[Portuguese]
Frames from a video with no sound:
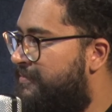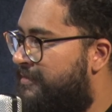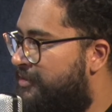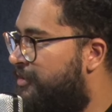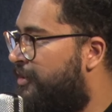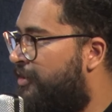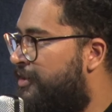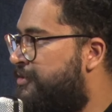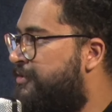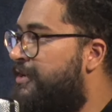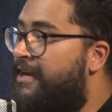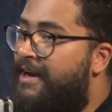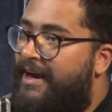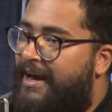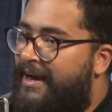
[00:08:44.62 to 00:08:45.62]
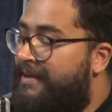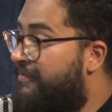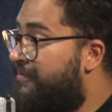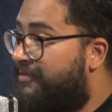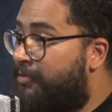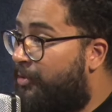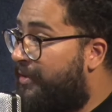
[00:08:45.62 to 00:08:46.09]
de negócio.
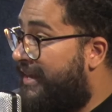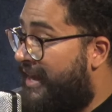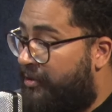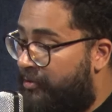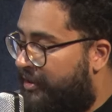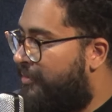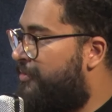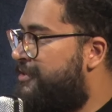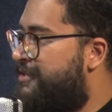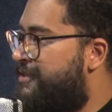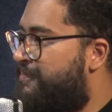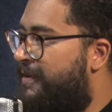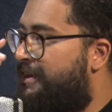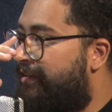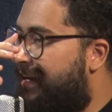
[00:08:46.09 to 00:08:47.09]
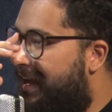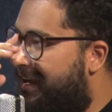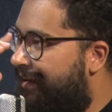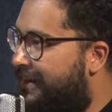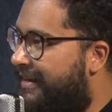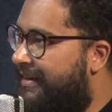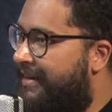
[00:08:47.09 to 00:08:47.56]
Ah, qualquer, qualquer coisa a gente pega.
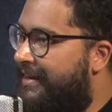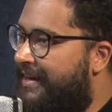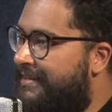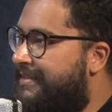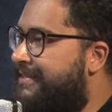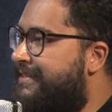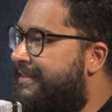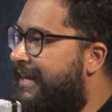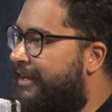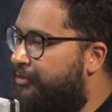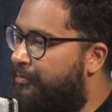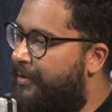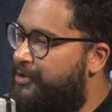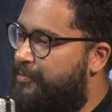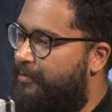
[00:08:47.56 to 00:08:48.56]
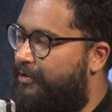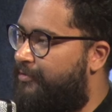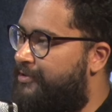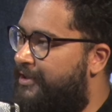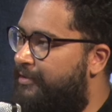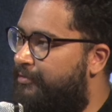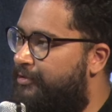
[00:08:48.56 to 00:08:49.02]
Ah, é assassinato, eu me acho melhor que
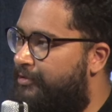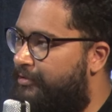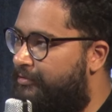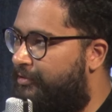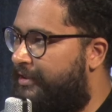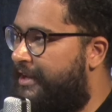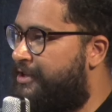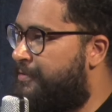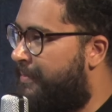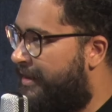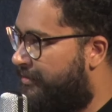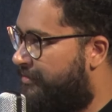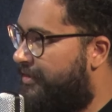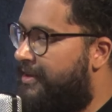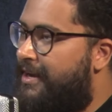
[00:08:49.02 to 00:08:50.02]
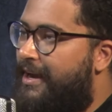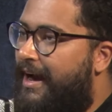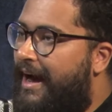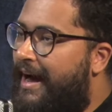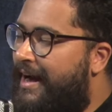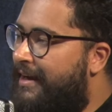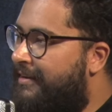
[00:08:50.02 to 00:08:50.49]
você e vou, vou lá e te mato.
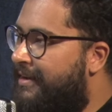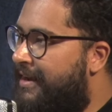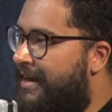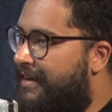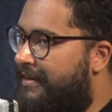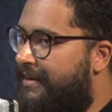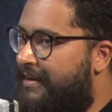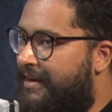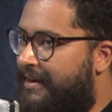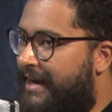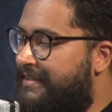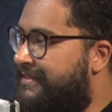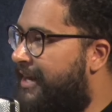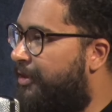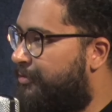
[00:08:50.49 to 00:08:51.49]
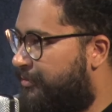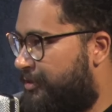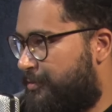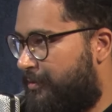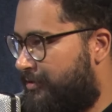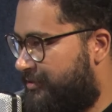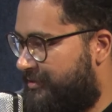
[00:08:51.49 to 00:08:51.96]
Ah, é, é assalto,
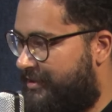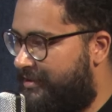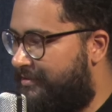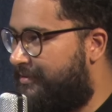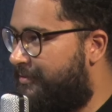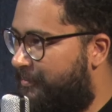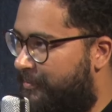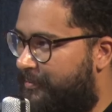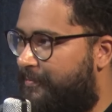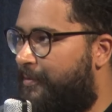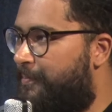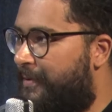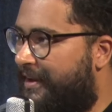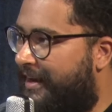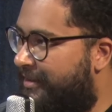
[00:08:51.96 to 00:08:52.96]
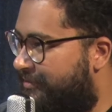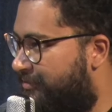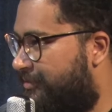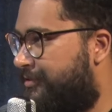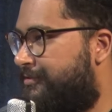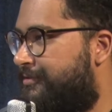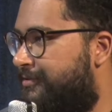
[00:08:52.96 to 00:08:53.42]
acho melhor que você, eu vou pegar o
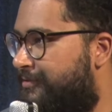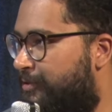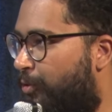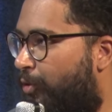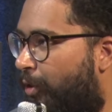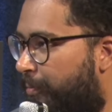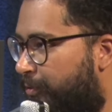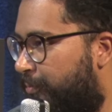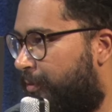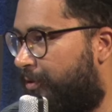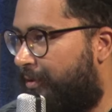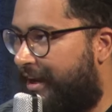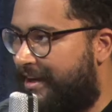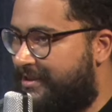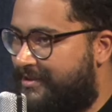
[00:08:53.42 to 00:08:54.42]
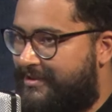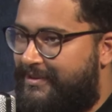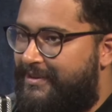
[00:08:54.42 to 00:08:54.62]
teu, teu copo do Porão Eu